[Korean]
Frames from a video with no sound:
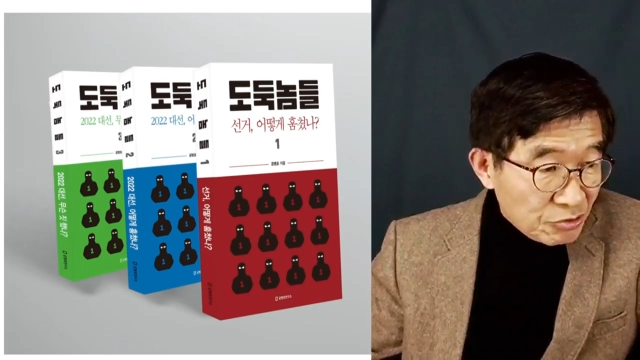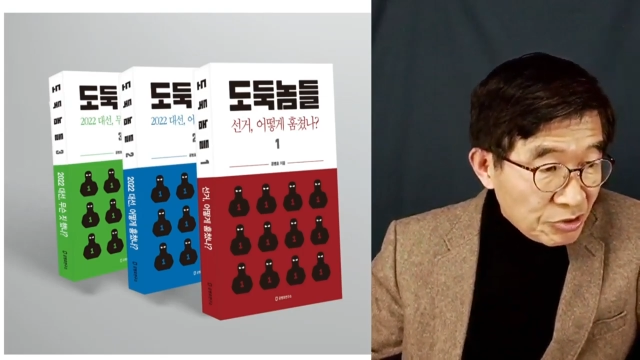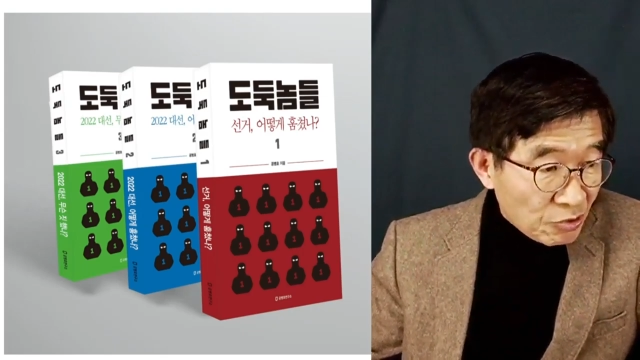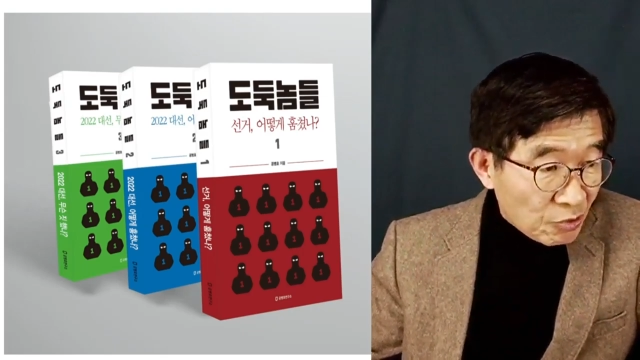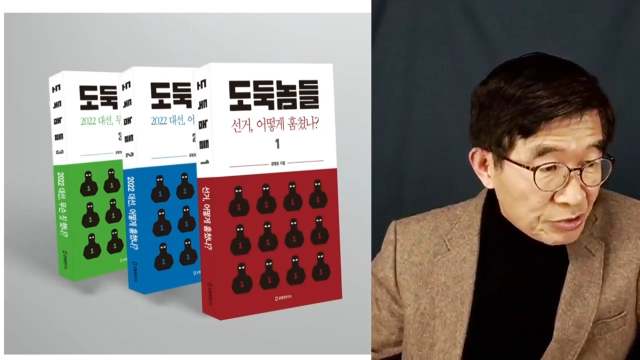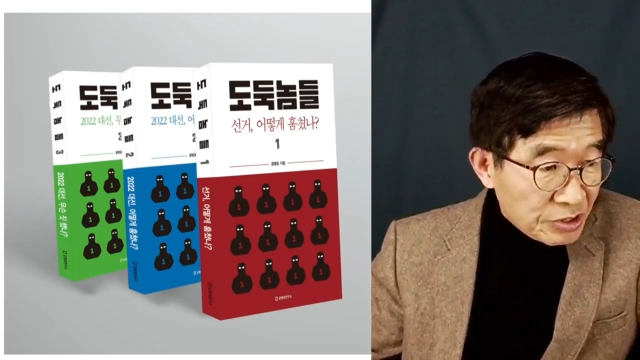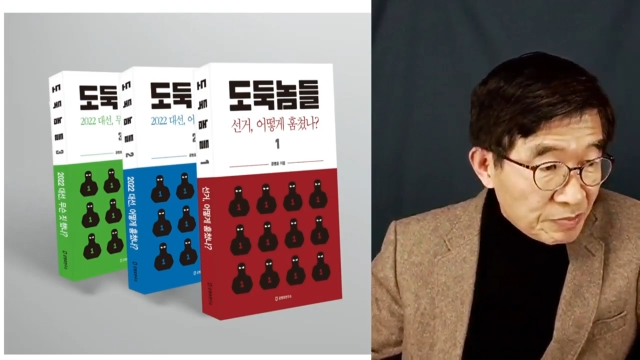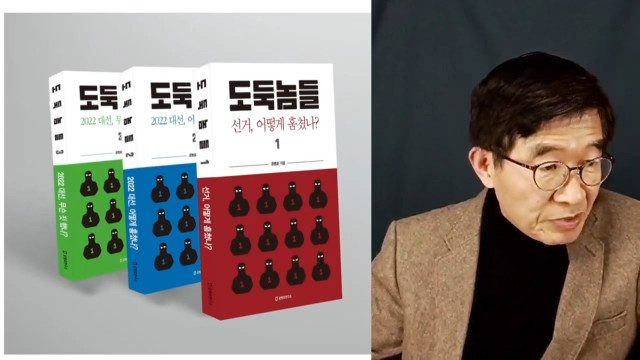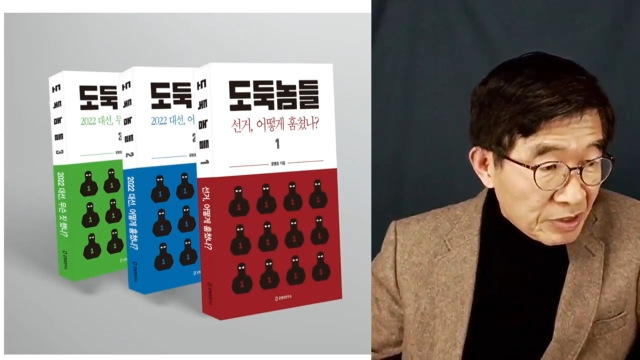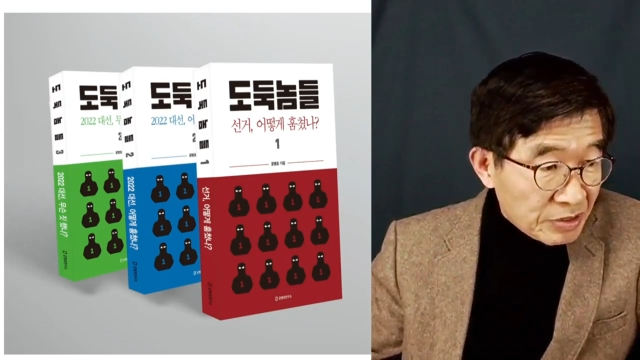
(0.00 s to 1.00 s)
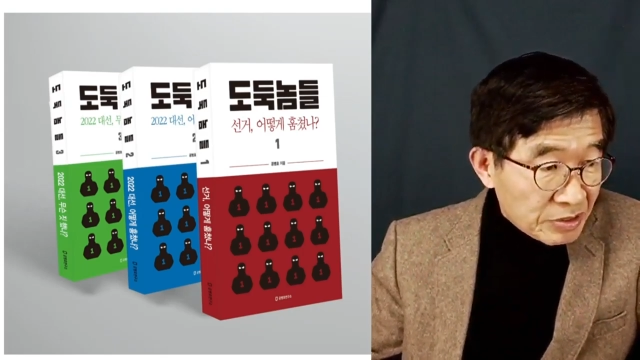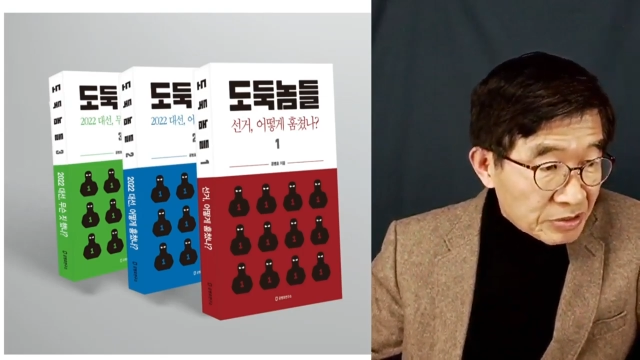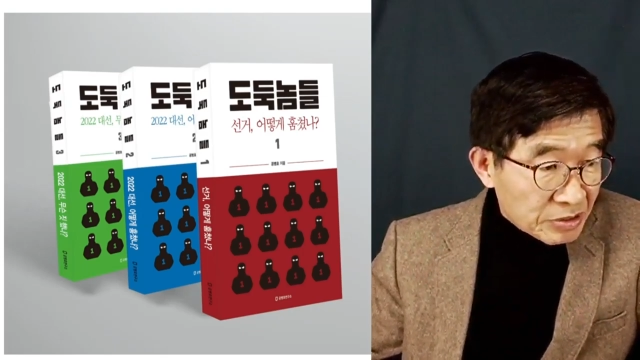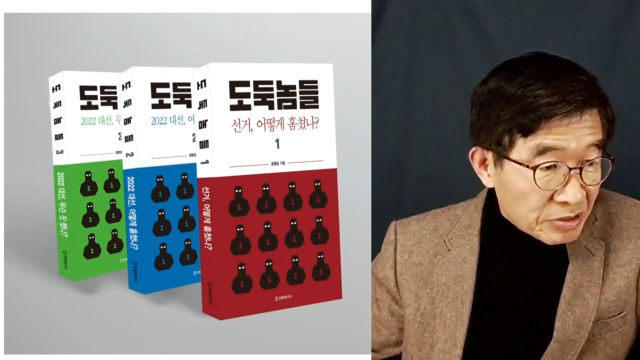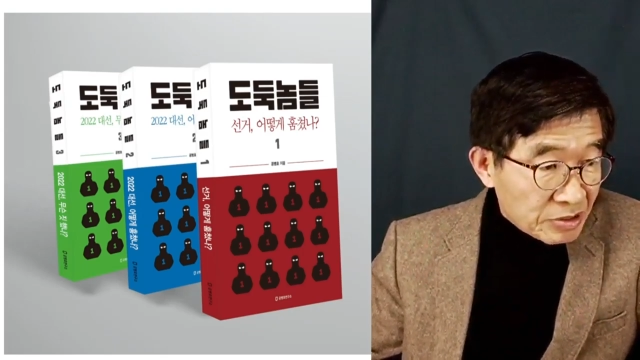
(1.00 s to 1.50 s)
주위 50대들
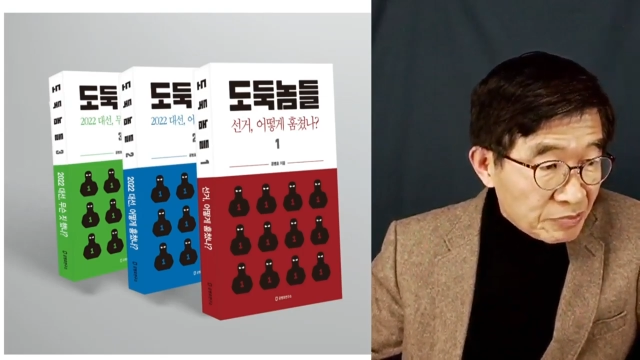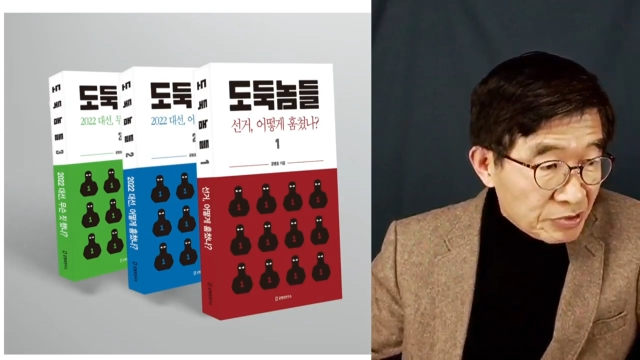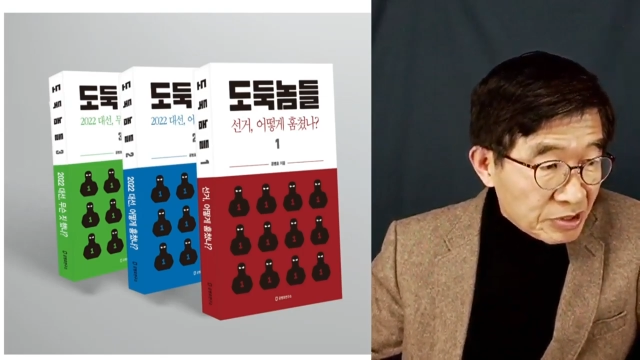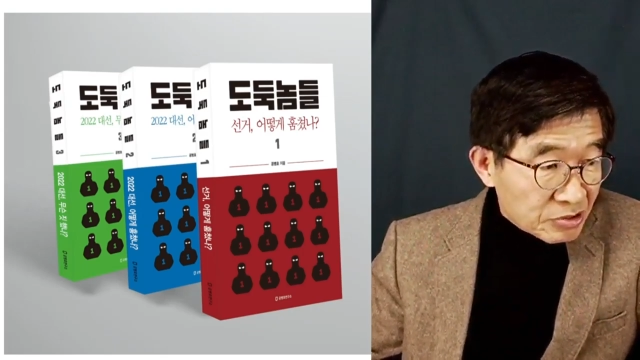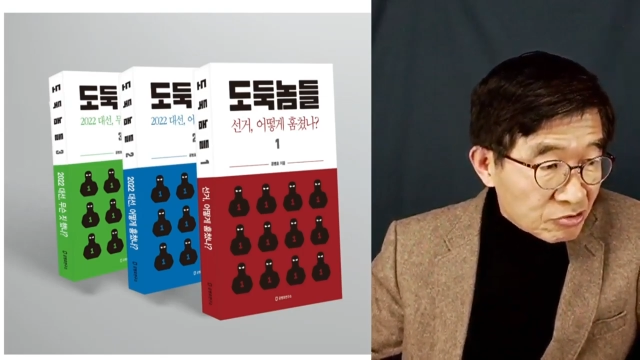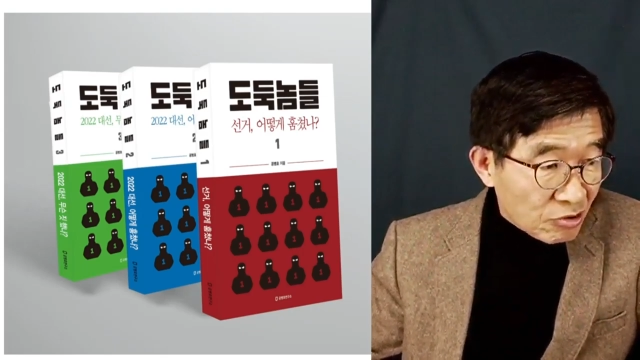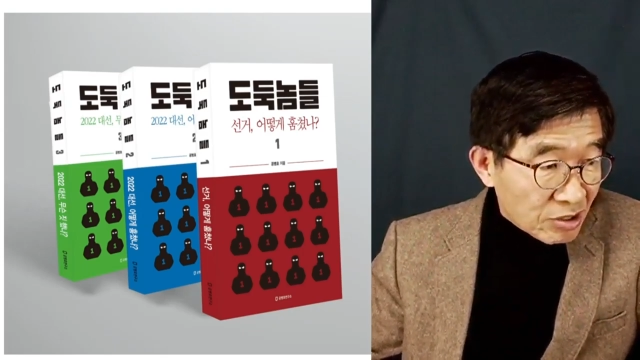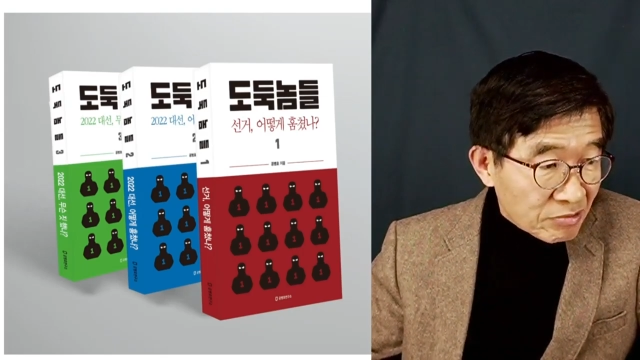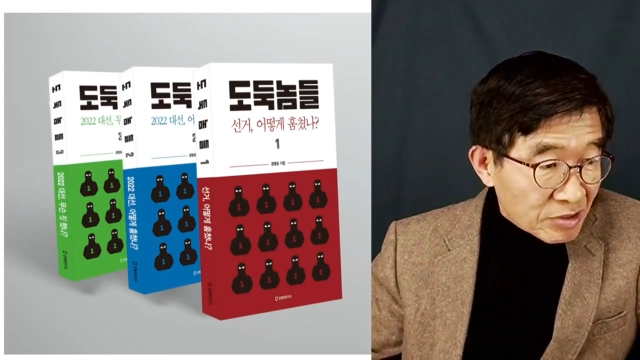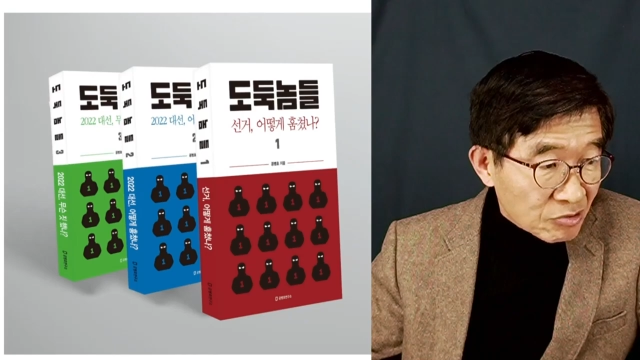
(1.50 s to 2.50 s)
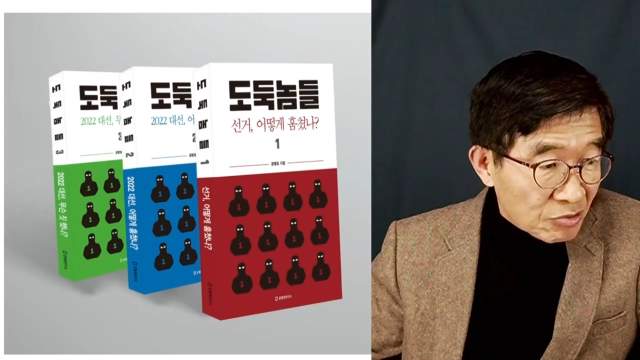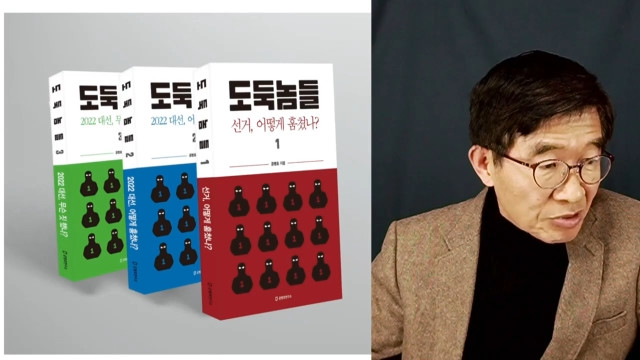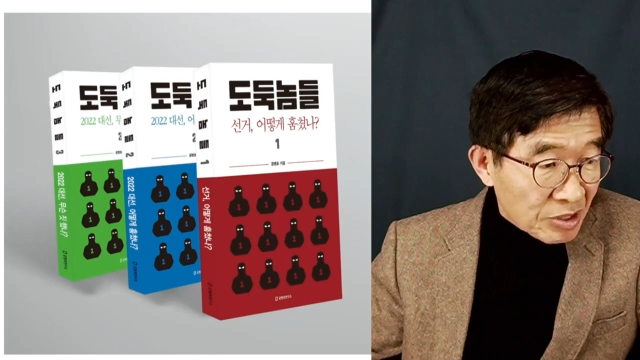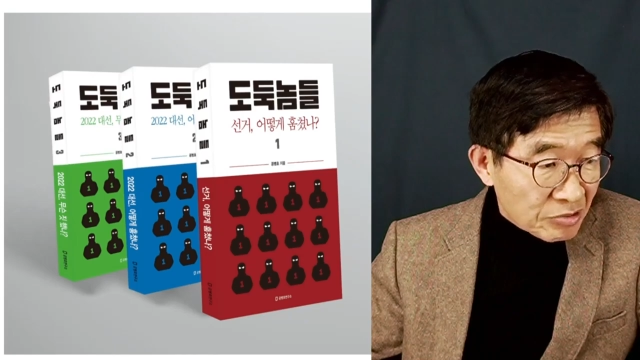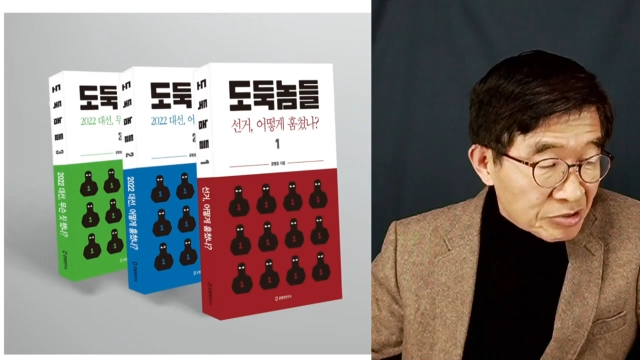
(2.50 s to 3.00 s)
선거 부정이 수학과
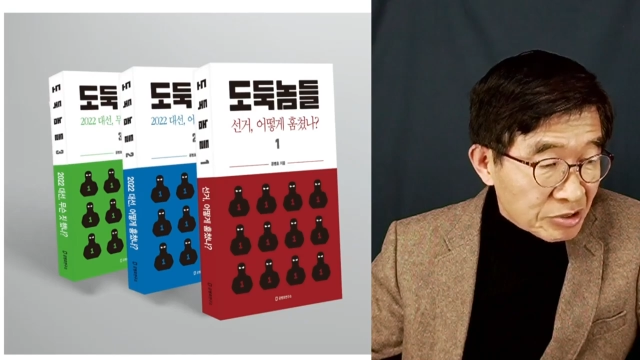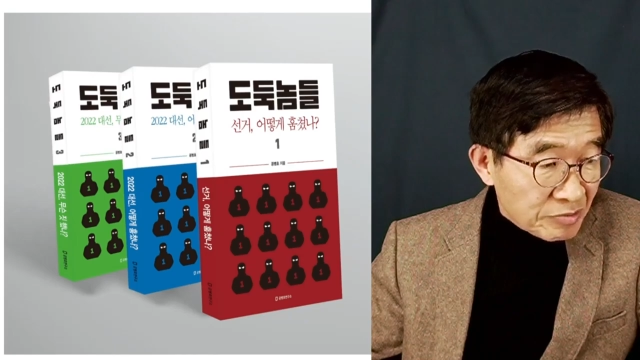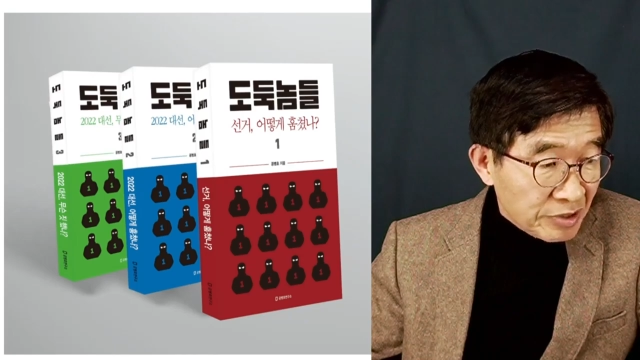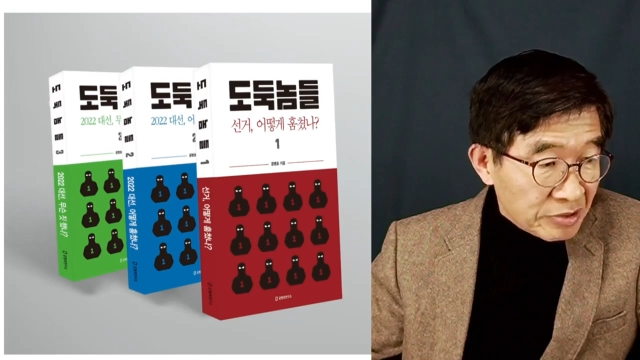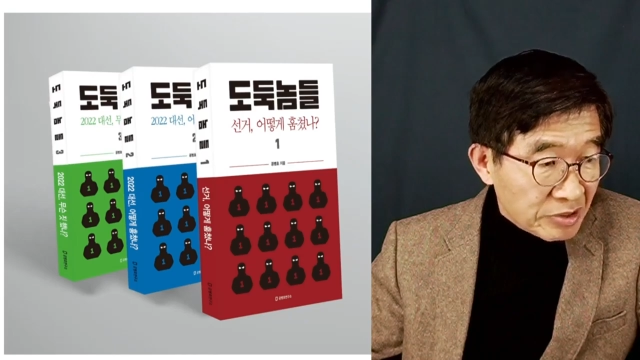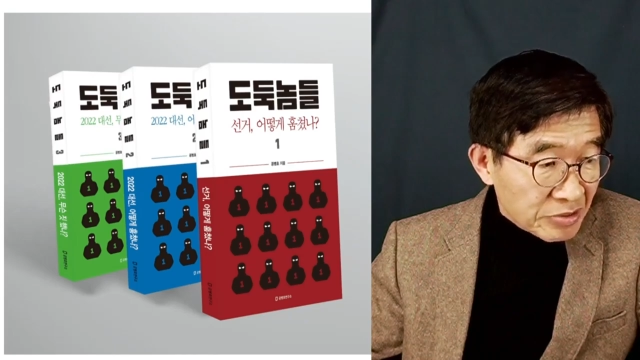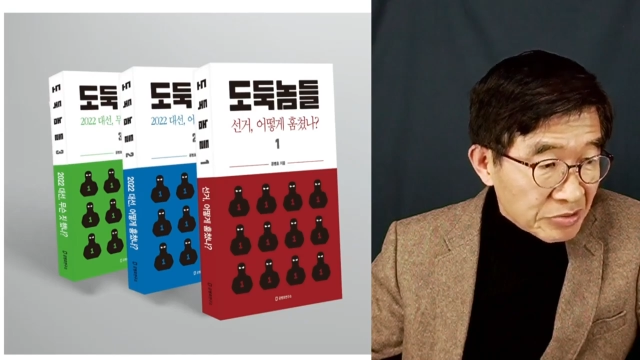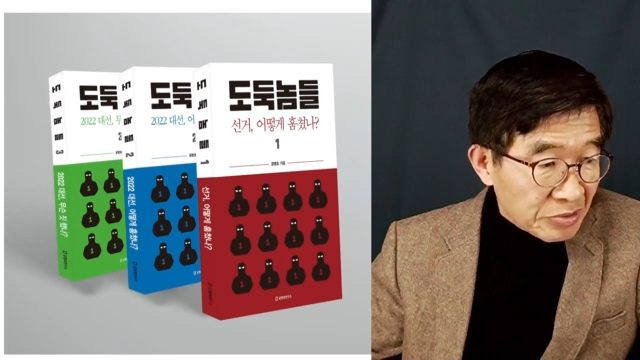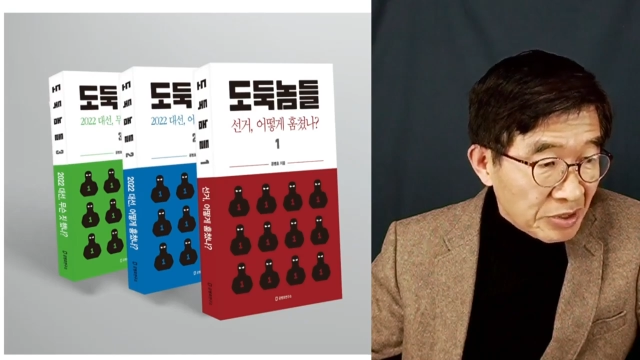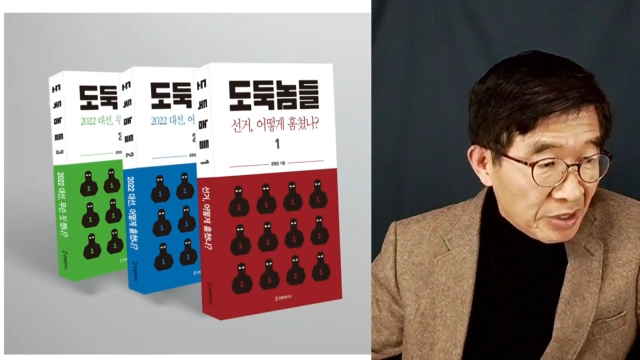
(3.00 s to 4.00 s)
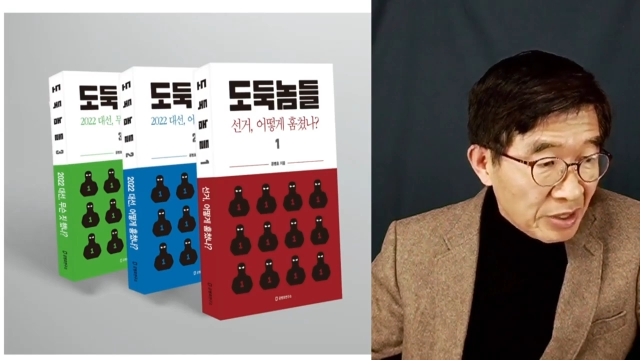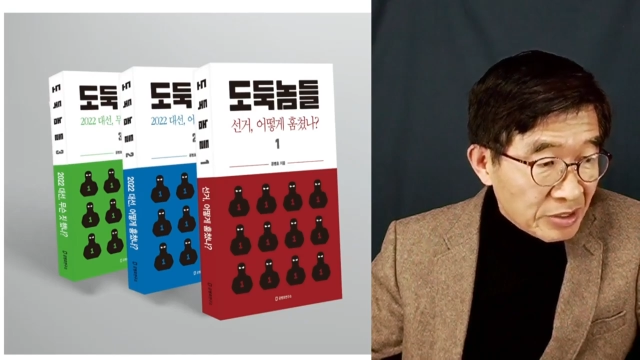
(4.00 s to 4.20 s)
통계로 학으 증명되었고